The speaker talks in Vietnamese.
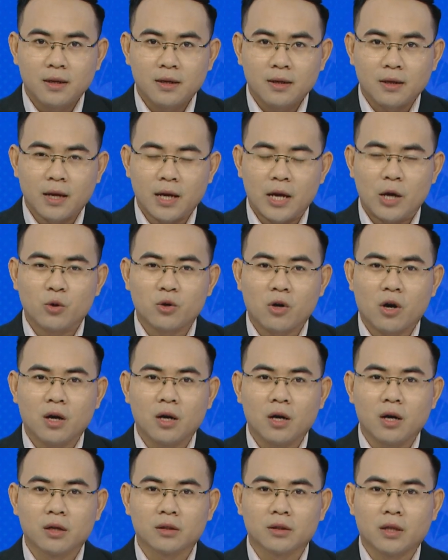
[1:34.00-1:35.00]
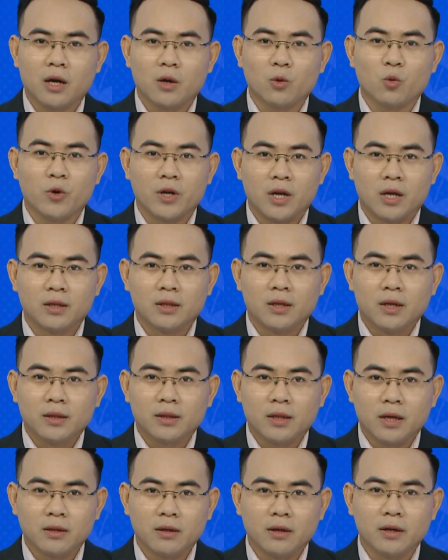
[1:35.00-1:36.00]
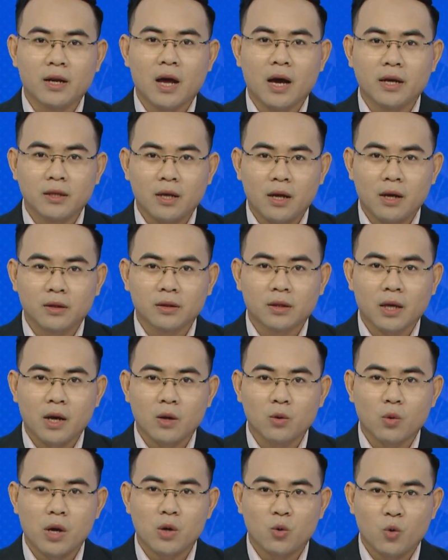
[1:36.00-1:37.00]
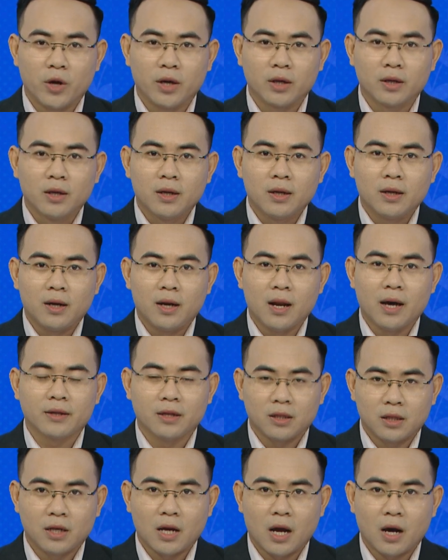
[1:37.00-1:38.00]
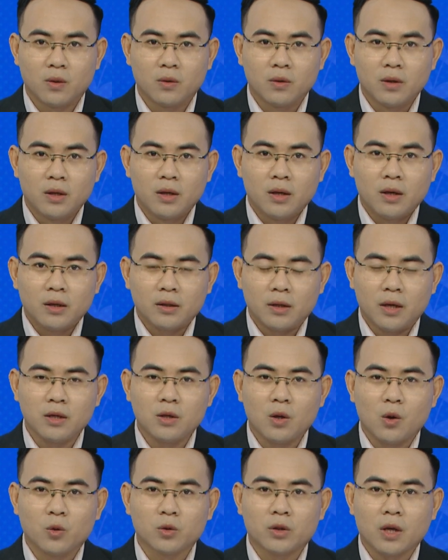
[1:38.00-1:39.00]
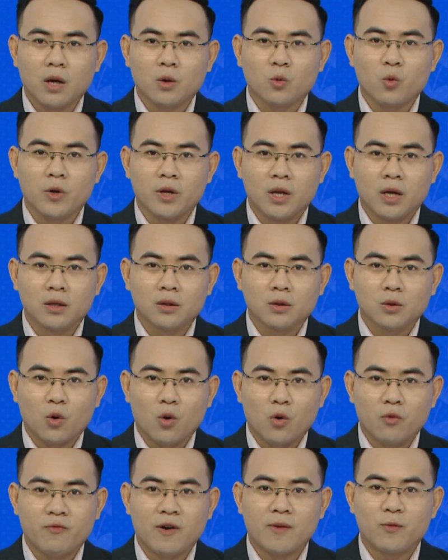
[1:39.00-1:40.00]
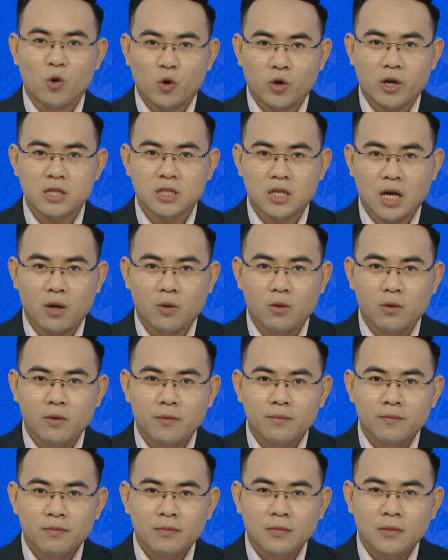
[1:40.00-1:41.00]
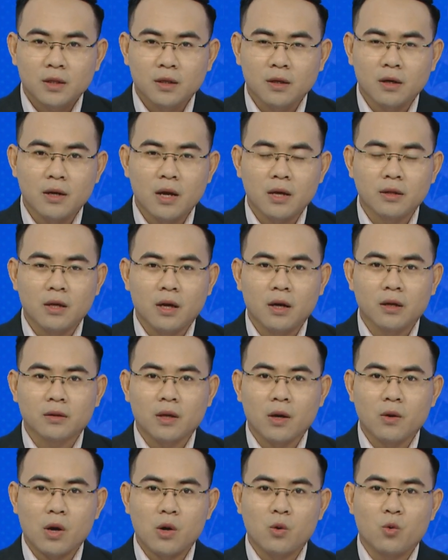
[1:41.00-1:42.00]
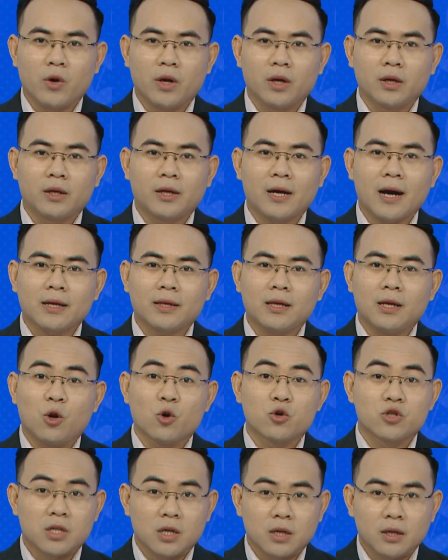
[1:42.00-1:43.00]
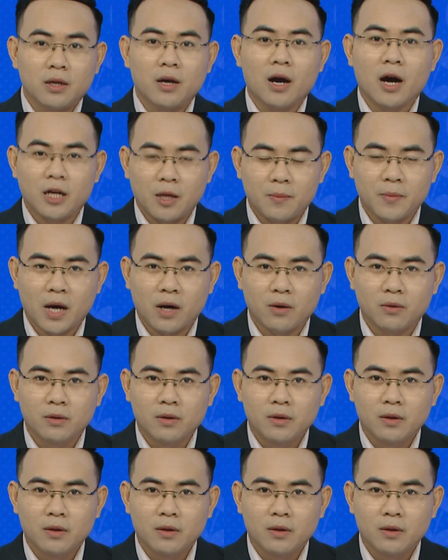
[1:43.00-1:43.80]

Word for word: Để hiểu rõ hơn theo quy định thì người đại diện theo ủy quyền là như thế nào, nghĩa vụ theo quy định của pháp luật ra sao – người đại diện theo ủy quyền khác với luật sư ở điểm nào?